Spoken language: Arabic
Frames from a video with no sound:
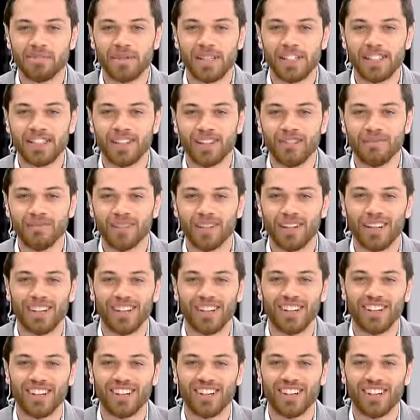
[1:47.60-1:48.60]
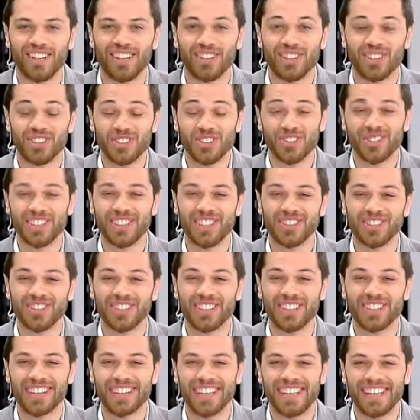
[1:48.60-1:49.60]
بالاضافه للجوجل
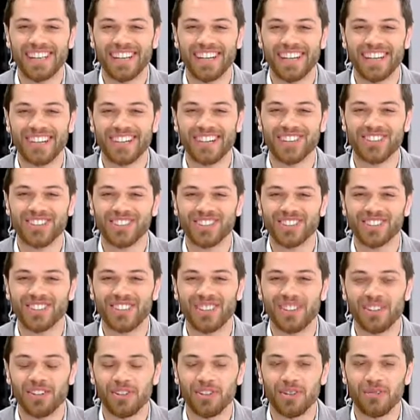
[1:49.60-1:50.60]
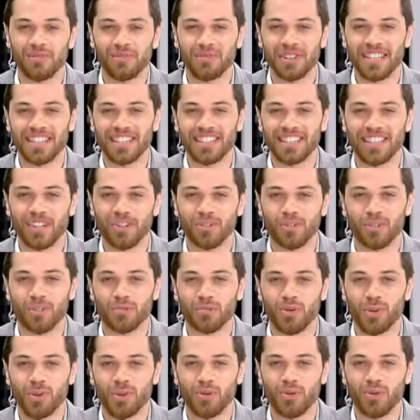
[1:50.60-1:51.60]
دودل يلي قرروا جوجل اليوم بدايه
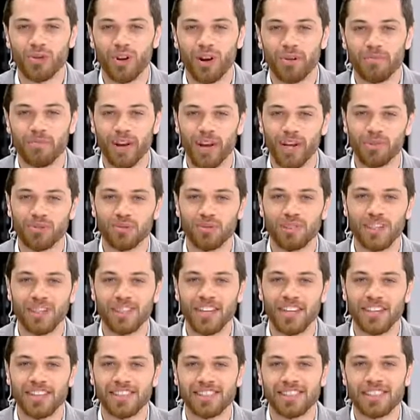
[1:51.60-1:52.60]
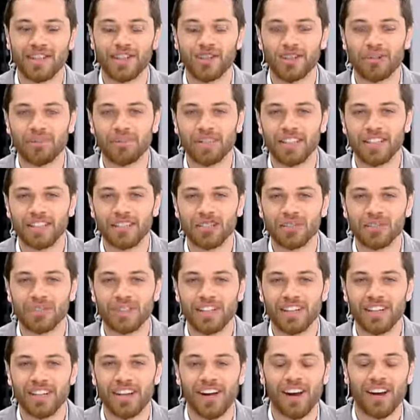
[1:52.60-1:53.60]
هالاسبوع يكونوا عم بيحطوا لنا اياها يزينوا البيج
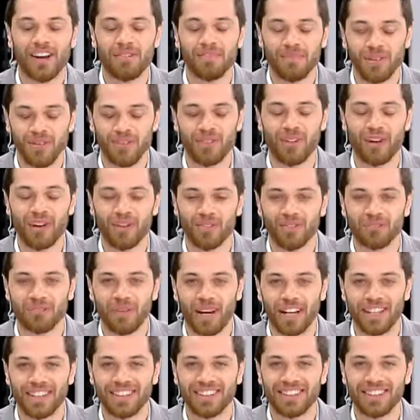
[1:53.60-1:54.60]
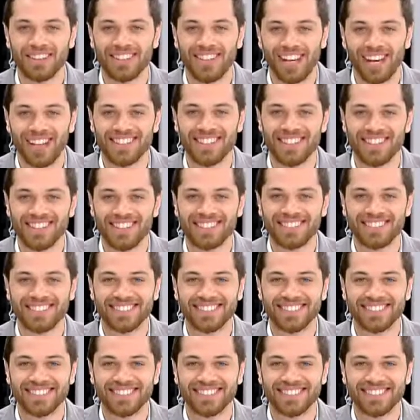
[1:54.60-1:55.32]
فيها رح خبركم عنهم بعد لحظات